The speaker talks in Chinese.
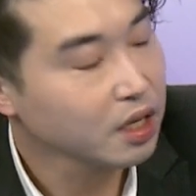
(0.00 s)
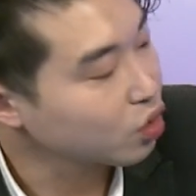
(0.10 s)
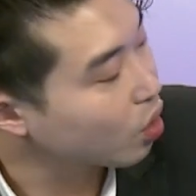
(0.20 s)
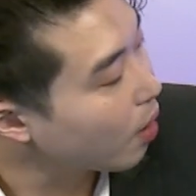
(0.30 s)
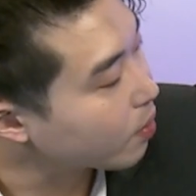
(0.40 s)

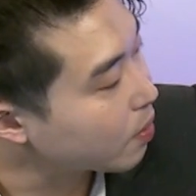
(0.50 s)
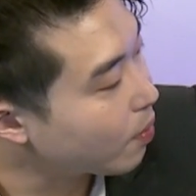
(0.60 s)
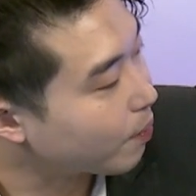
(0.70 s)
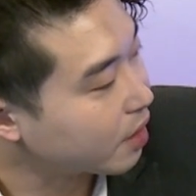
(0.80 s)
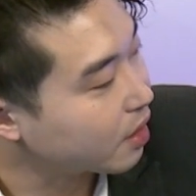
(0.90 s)
说他们根
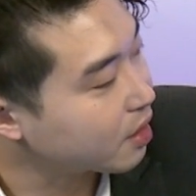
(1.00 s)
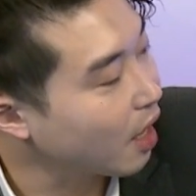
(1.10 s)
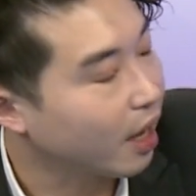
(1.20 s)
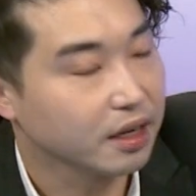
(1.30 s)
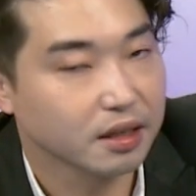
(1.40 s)
本没能
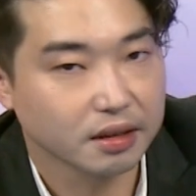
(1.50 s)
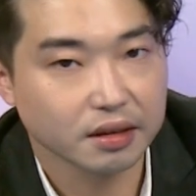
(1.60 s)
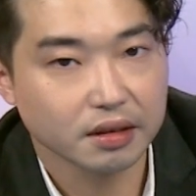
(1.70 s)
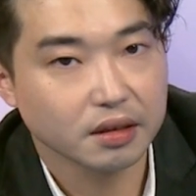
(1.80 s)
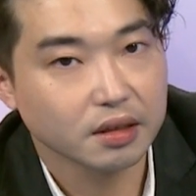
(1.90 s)

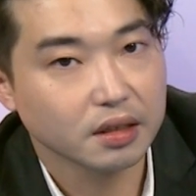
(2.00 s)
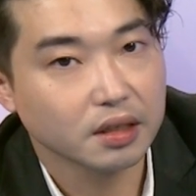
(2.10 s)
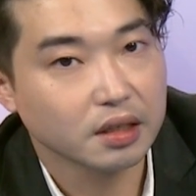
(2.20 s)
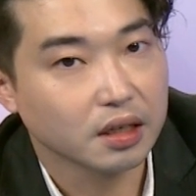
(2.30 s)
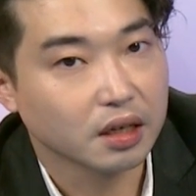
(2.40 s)

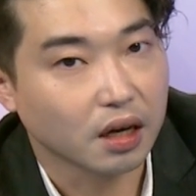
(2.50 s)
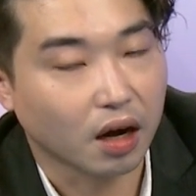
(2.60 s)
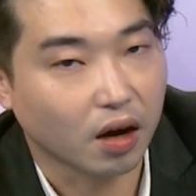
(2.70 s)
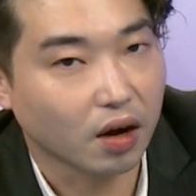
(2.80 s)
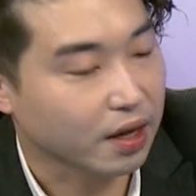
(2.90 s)
耐。”
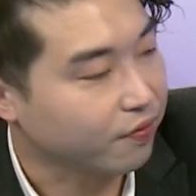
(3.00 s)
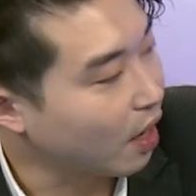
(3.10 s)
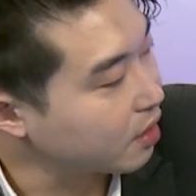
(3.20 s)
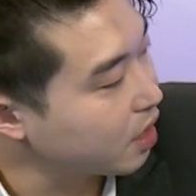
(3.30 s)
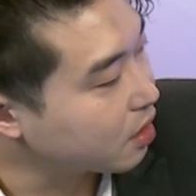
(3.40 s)
哦，后来也
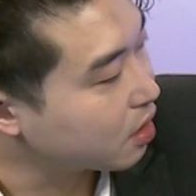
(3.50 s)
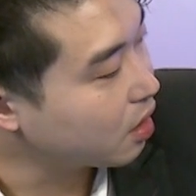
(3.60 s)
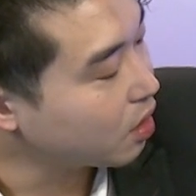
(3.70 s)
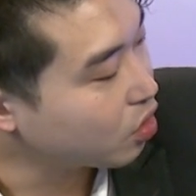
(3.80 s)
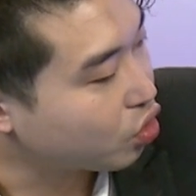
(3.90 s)
发现
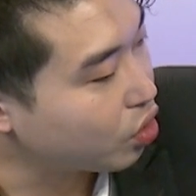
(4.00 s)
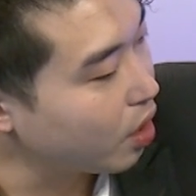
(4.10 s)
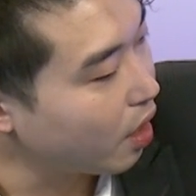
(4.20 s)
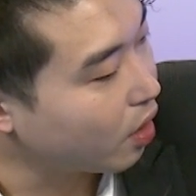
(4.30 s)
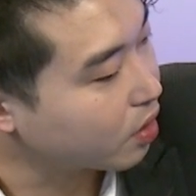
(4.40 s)

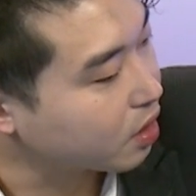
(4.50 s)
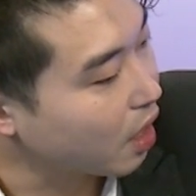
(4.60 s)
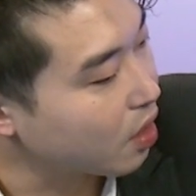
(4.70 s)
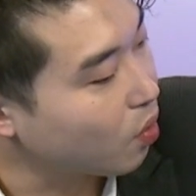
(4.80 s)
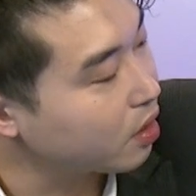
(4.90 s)
GL 的
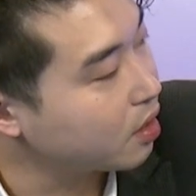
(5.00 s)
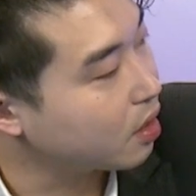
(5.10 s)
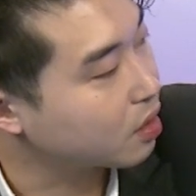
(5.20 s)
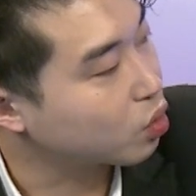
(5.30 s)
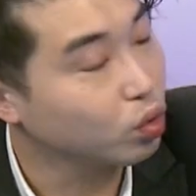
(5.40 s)
相关
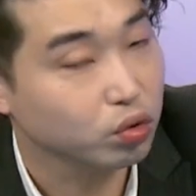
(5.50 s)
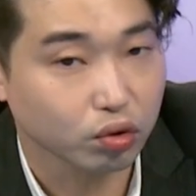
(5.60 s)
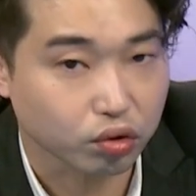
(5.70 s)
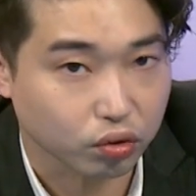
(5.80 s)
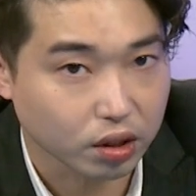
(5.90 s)
的输
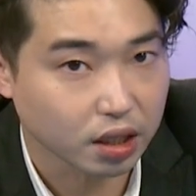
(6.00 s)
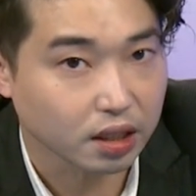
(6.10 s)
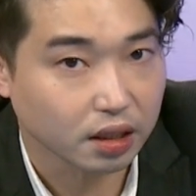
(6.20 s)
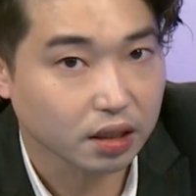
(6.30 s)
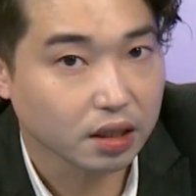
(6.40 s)
出许
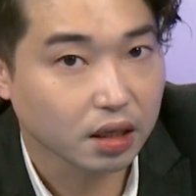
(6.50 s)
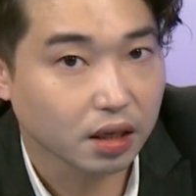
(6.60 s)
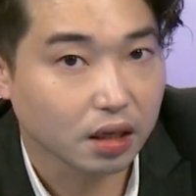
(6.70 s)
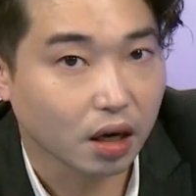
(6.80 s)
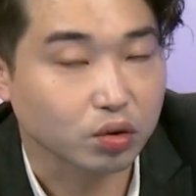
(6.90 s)
可，
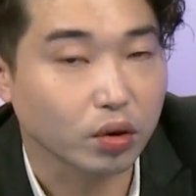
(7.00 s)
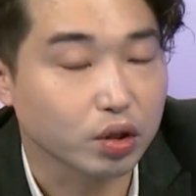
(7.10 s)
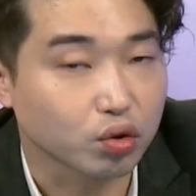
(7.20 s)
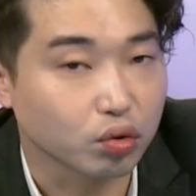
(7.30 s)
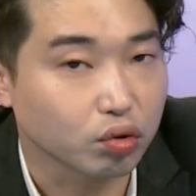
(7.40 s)
哦，所谓
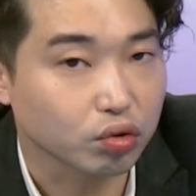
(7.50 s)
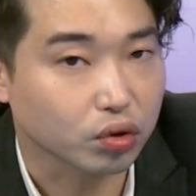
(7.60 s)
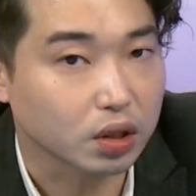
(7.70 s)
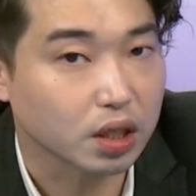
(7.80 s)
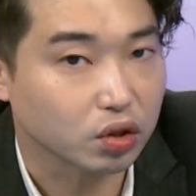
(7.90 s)
的输出
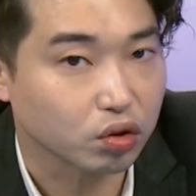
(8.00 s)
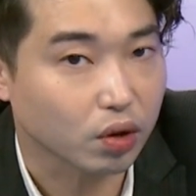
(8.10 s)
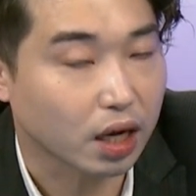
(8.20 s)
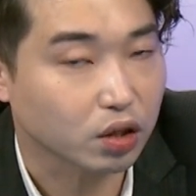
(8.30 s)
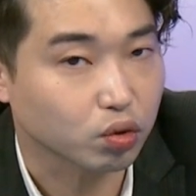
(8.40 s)
许可就是说
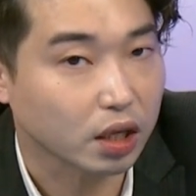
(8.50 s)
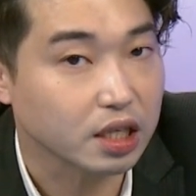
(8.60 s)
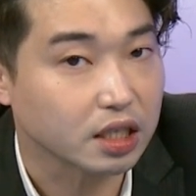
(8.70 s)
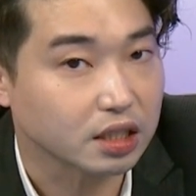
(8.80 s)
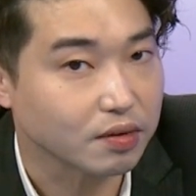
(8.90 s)
他的专
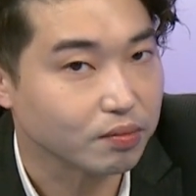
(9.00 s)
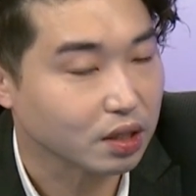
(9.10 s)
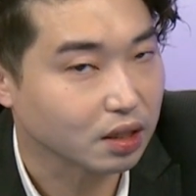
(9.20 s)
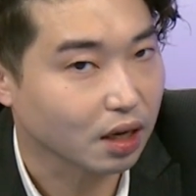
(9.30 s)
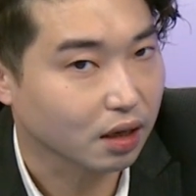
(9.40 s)
业证
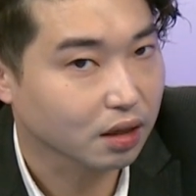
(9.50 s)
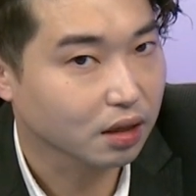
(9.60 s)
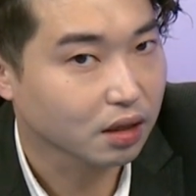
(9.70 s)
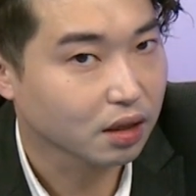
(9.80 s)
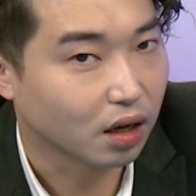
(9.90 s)
明啊，
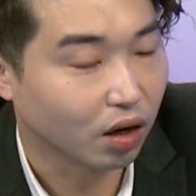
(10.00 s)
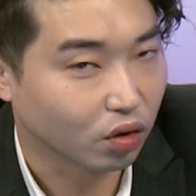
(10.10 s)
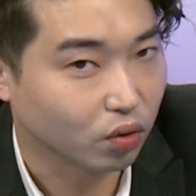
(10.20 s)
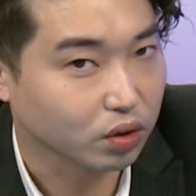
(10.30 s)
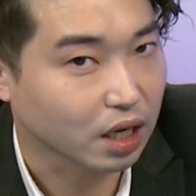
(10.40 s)
哦，
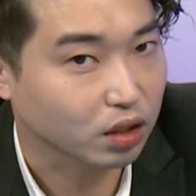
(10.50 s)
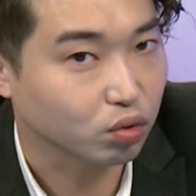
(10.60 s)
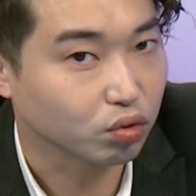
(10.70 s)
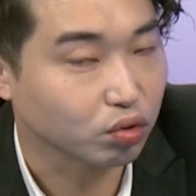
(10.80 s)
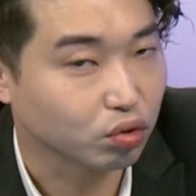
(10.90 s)
国家
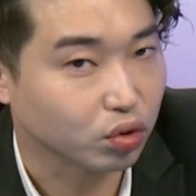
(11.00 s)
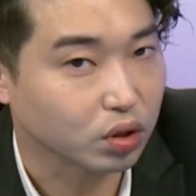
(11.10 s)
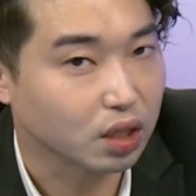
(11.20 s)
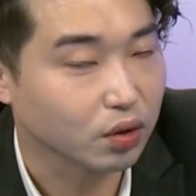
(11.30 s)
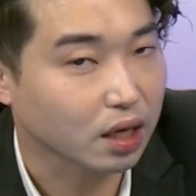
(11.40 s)
输出许
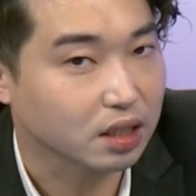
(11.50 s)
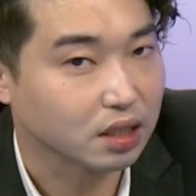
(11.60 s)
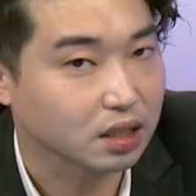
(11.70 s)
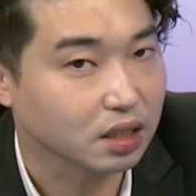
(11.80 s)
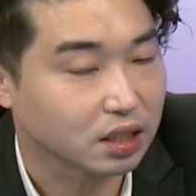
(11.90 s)
可，因为它可能
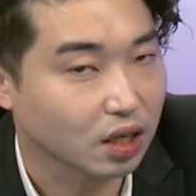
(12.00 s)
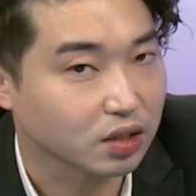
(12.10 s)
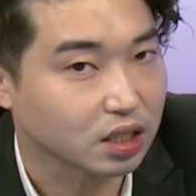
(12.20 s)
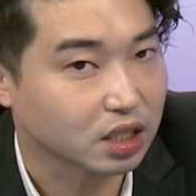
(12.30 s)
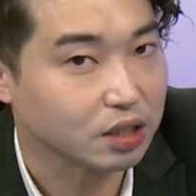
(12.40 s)
涉及到一
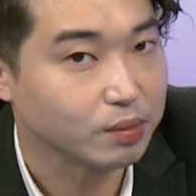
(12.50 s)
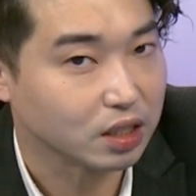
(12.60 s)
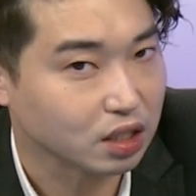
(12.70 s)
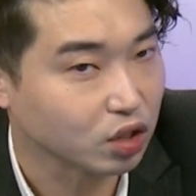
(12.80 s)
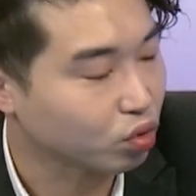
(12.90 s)
些机敏
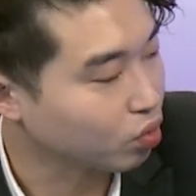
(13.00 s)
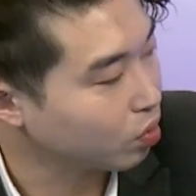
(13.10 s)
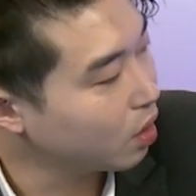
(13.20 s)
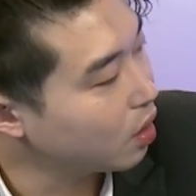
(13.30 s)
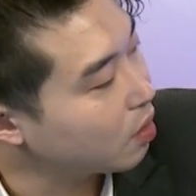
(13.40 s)
技术，
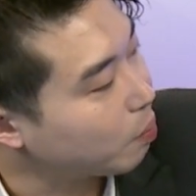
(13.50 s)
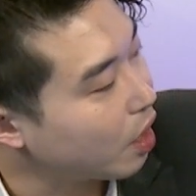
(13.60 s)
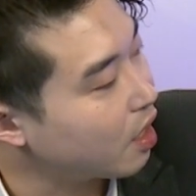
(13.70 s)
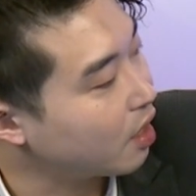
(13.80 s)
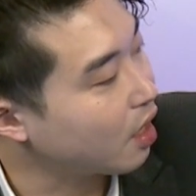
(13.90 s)

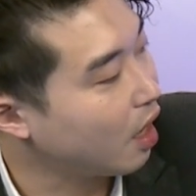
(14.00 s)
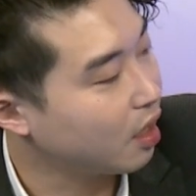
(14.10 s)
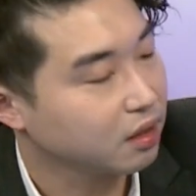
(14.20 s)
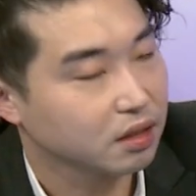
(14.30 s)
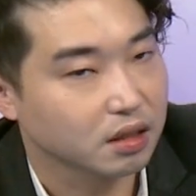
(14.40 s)
骗人的